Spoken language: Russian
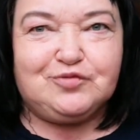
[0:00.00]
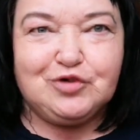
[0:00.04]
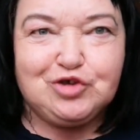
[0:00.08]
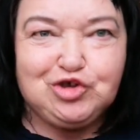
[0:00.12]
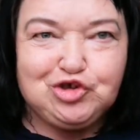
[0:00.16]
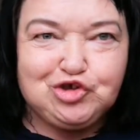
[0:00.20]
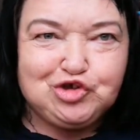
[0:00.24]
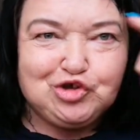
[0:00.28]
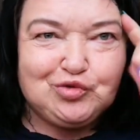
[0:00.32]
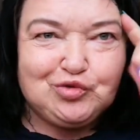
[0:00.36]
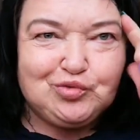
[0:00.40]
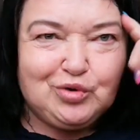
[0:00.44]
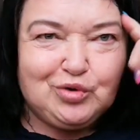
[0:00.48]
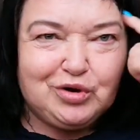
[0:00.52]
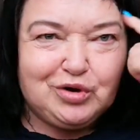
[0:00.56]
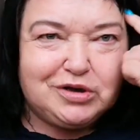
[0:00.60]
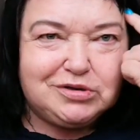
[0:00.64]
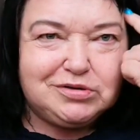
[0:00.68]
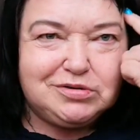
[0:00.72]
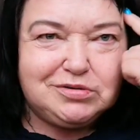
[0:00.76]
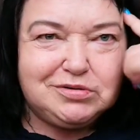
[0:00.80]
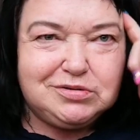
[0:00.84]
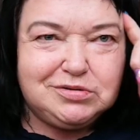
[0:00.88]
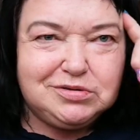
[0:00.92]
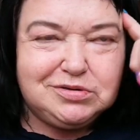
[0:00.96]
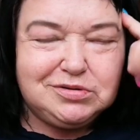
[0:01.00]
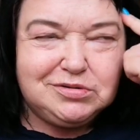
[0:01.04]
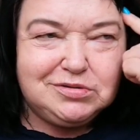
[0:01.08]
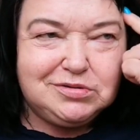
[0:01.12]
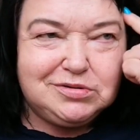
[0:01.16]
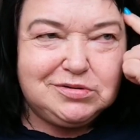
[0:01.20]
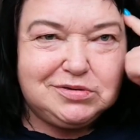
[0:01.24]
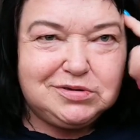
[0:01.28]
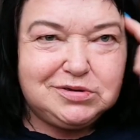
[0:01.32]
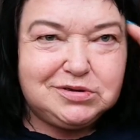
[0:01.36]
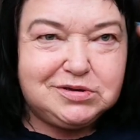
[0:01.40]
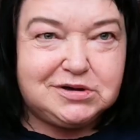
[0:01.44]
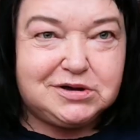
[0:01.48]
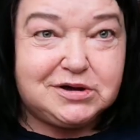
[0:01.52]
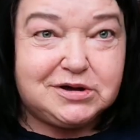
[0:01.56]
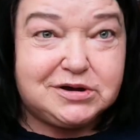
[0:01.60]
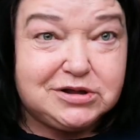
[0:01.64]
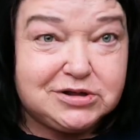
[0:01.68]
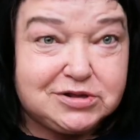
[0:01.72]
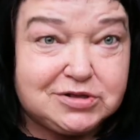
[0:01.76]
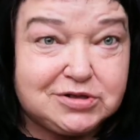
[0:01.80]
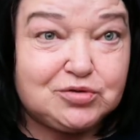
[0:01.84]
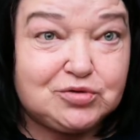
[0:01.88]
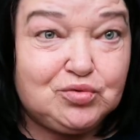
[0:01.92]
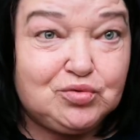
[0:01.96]
Вы чего?
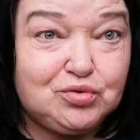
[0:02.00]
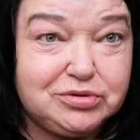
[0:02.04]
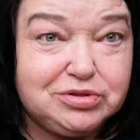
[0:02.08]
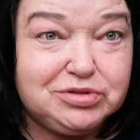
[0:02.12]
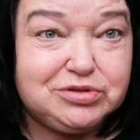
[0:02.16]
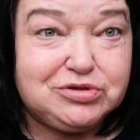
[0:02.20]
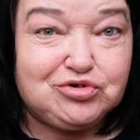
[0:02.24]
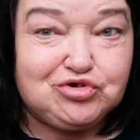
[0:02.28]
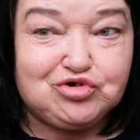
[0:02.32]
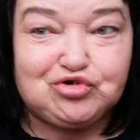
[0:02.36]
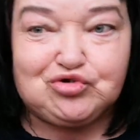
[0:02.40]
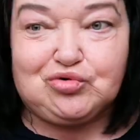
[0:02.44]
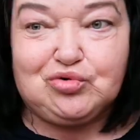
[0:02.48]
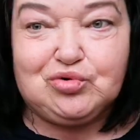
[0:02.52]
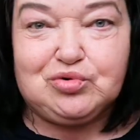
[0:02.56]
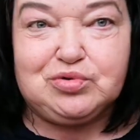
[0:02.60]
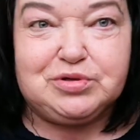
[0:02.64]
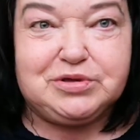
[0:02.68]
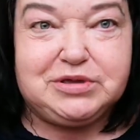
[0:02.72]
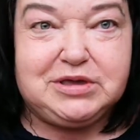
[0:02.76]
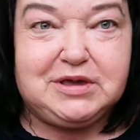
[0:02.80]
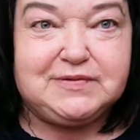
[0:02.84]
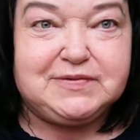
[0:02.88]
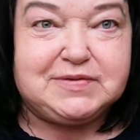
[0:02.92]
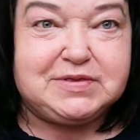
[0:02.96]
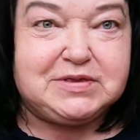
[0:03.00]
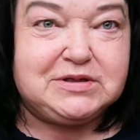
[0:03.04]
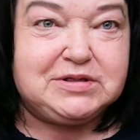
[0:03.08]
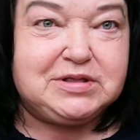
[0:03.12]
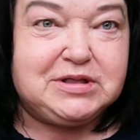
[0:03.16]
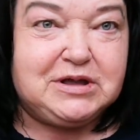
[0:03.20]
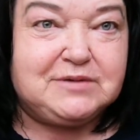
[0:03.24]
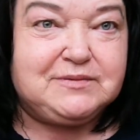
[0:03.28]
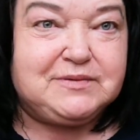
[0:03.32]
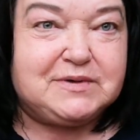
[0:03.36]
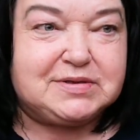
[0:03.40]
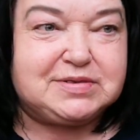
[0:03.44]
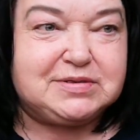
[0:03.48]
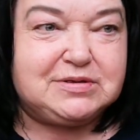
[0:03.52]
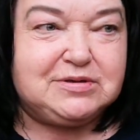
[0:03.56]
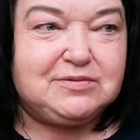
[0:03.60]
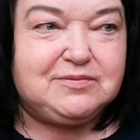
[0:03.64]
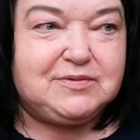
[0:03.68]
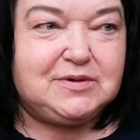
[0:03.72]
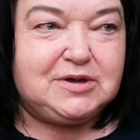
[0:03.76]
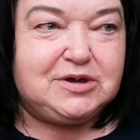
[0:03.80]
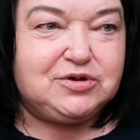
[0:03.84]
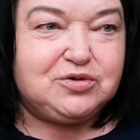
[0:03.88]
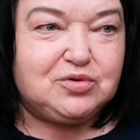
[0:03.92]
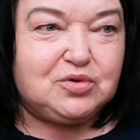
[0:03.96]
коррекционной школы, я всегда вас
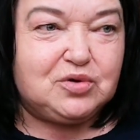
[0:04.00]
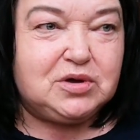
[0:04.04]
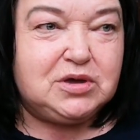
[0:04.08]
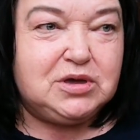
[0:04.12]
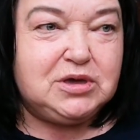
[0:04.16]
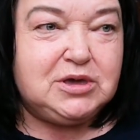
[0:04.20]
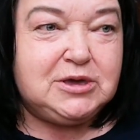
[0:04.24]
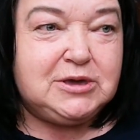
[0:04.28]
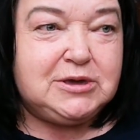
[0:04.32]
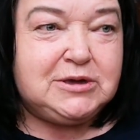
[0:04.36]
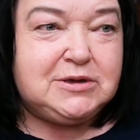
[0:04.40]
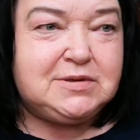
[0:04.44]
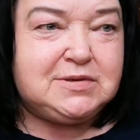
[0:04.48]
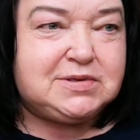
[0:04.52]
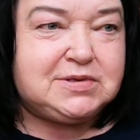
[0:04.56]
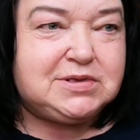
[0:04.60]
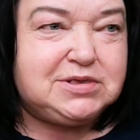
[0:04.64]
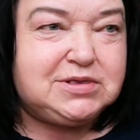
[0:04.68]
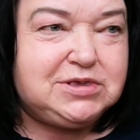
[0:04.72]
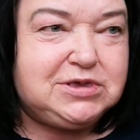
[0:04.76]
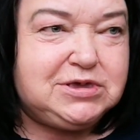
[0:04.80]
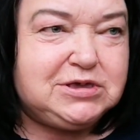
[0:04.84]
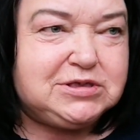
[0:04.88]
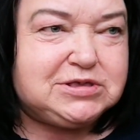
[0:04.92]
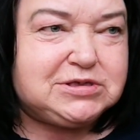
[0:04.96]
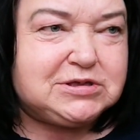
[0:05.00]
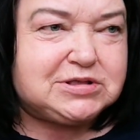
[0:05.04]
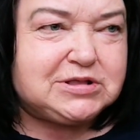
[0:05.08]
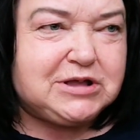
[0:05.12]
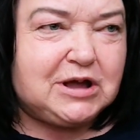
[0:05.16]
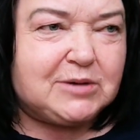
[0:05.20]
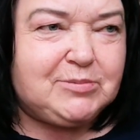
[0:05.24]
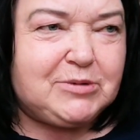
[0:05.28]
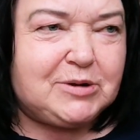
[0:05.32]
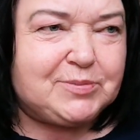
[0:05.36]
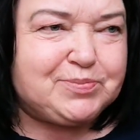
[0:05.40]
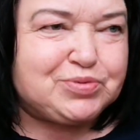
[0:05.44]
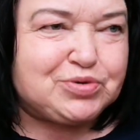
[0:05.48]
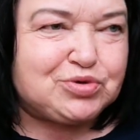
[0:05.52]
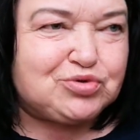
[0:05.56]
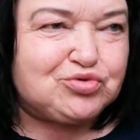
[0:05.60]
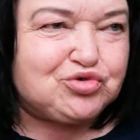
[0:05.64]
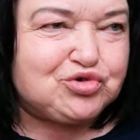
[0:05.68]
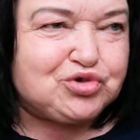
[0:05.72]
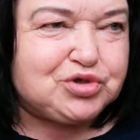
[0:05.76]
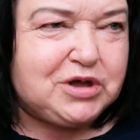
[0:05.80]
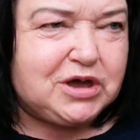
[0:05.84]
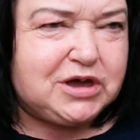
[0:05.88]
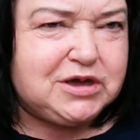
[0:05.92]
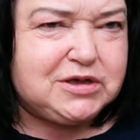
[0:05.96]
говорю. Сидите там,
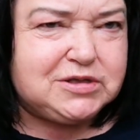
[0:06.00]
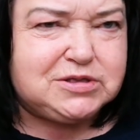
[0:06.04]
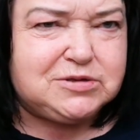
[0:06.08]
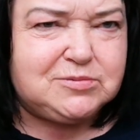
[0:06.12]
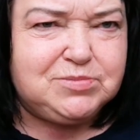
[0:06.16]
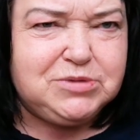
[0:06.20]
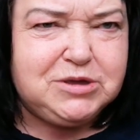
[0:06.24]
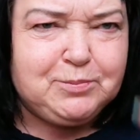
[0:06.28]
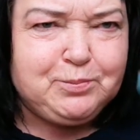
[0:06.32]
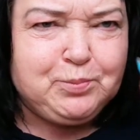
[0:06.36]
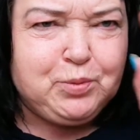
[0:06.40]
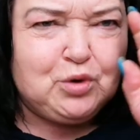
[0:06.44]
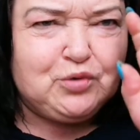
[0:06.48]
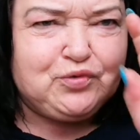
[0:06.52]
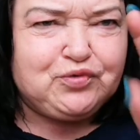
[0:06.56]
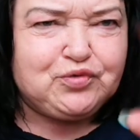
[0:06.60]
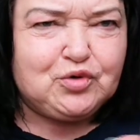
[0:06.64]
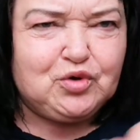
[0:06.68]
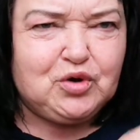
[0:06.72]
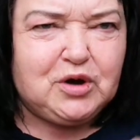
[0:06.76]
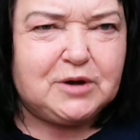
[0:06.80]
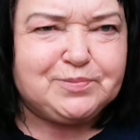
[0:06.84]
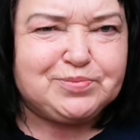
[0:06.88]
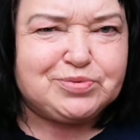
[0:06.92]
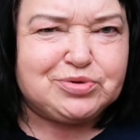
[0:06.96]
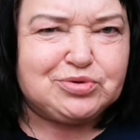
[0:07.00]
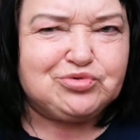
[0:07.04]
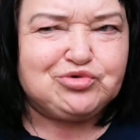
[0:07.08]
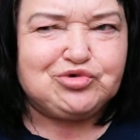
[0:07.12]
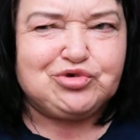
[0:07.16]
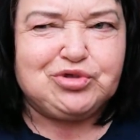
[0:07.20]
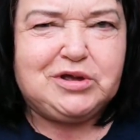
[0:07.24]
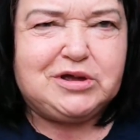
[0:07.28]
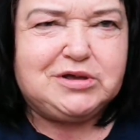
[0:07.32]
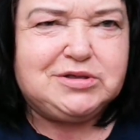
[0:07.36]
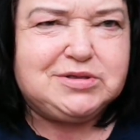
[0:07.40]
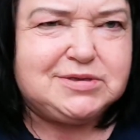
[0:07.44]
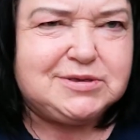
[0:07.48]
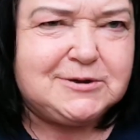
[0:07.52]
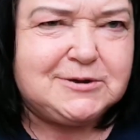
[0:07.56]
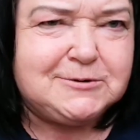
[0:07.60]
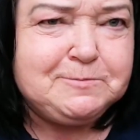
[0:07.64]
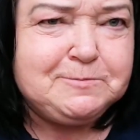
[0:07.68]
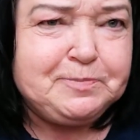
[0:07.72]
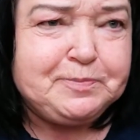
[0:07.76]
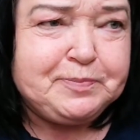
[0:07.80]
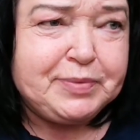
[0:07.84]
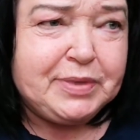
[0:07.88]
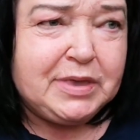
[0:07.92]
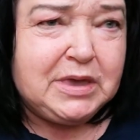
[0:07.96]
обсуждайте Мне пофигу,
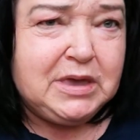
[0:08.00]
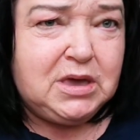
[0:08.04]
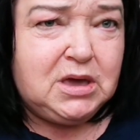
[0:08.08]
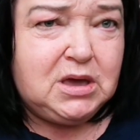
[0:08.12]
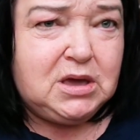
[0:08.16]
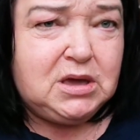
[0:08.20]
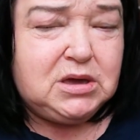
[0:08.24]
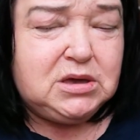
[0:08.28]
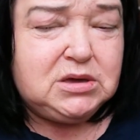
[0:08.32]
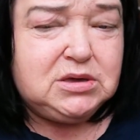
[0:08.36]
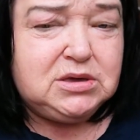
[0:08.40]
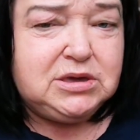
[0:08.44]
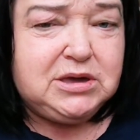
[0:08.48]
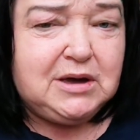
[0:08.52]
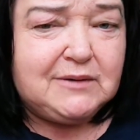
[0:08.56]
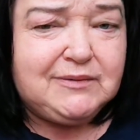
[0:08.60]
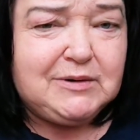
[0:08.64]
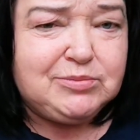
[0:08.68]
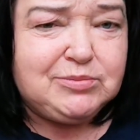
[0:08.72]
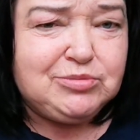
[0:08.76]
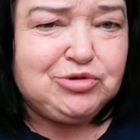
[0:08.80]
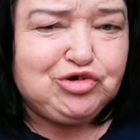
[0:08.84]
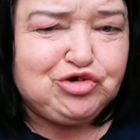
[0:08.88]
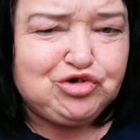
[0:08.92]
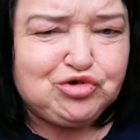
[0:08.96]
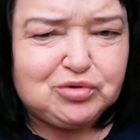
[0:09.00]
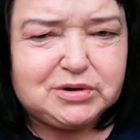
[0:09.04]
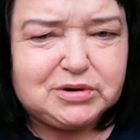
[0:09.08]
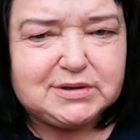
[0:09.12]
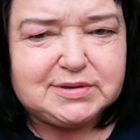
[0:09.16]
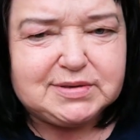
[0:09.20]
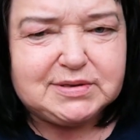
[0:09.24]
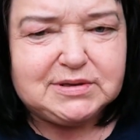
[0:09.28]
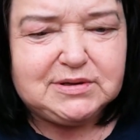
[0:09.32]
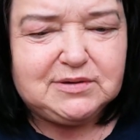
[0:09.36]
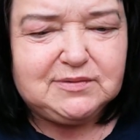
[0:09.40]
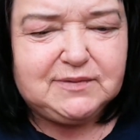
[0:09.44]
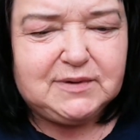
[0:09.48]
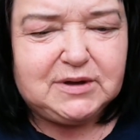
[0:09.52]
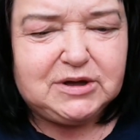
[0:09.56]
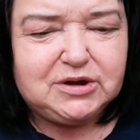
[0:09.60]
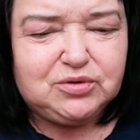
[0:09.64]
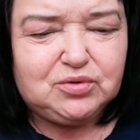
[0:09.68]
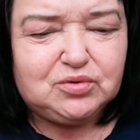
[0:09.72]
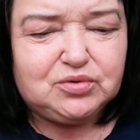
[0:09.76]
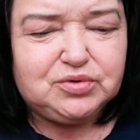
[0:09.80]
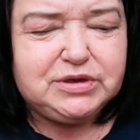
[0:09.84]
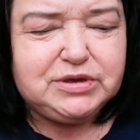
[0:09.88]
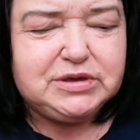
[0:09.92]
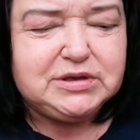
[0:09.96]
обсуждайте. Я вам еще раз
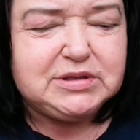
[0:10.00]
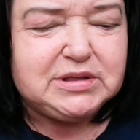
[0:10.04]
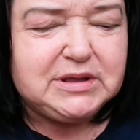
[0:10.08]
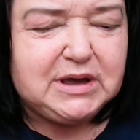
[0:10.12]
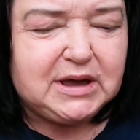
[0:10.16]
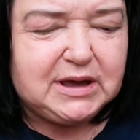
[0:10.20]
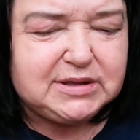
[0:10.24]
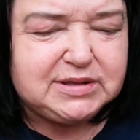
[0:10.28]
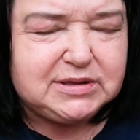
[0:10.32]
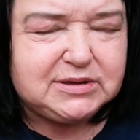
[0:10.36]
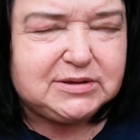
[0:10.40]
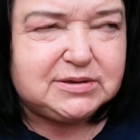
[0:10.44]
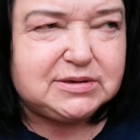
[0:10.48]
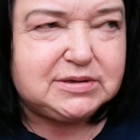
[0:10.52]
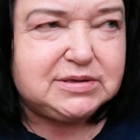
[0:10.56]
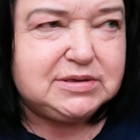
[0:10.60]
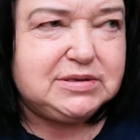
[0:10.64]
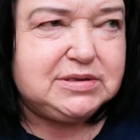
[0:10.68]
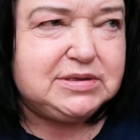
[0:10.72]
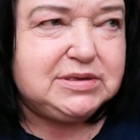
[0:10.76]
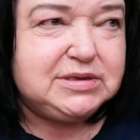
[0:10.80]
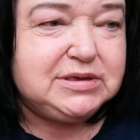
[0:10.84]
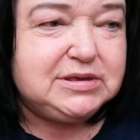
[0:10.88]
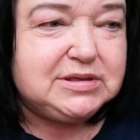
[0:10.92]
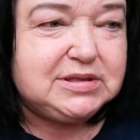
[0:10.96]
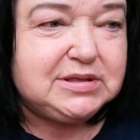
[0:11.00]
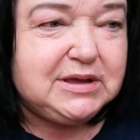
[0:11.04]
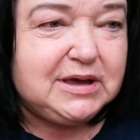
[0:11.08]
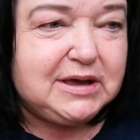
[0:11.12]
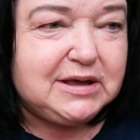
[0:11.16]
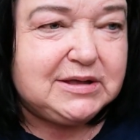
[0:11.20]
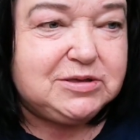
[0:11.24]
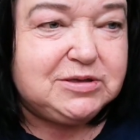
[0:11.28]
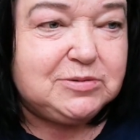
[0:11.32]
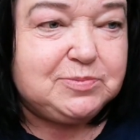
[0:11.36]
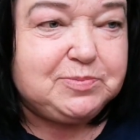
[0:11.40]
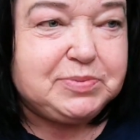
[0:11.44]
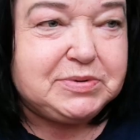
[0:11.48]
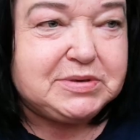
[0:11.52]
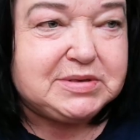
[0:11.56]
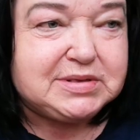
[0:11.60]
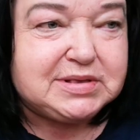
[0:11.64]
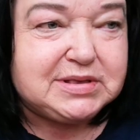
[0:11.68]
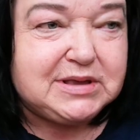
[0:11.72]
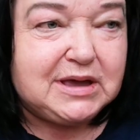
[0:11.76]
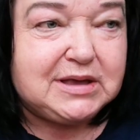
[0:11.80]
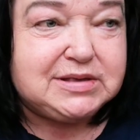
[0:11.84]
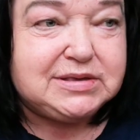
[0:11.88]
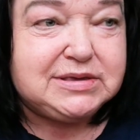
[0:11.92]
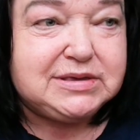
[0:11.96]
говорю, не надо, не надо
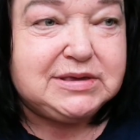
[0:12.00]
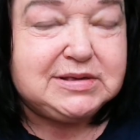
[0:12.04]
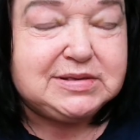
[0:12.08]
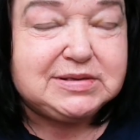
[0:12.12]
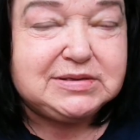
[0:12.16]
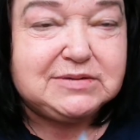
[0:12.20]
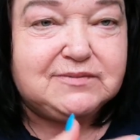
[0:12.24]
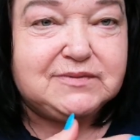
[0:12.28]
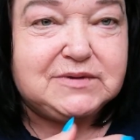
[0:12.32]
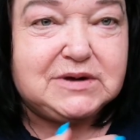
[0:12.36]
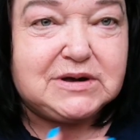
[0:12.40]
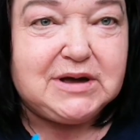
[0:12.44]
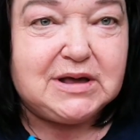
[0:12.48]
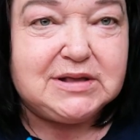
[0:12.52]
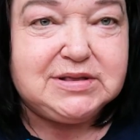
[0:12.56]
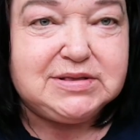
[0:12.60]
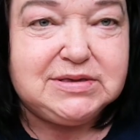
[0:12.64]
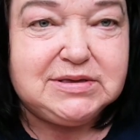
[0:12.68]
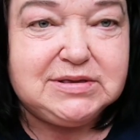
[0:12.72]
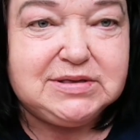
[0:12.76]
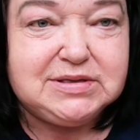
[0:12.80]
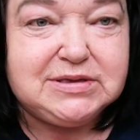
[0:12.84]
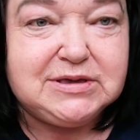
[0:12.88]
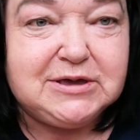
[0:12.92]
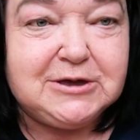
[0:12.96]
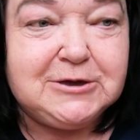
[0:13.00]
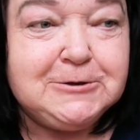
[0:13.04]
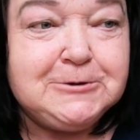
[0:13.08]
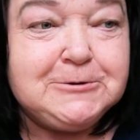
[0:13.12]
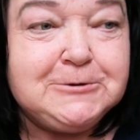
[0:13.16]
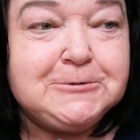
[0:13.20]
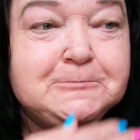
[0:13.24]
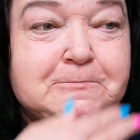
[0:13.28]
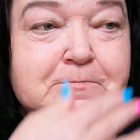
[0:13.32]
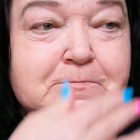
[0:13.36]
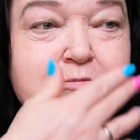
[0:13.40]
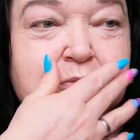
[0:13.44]
писать, если вы хотите,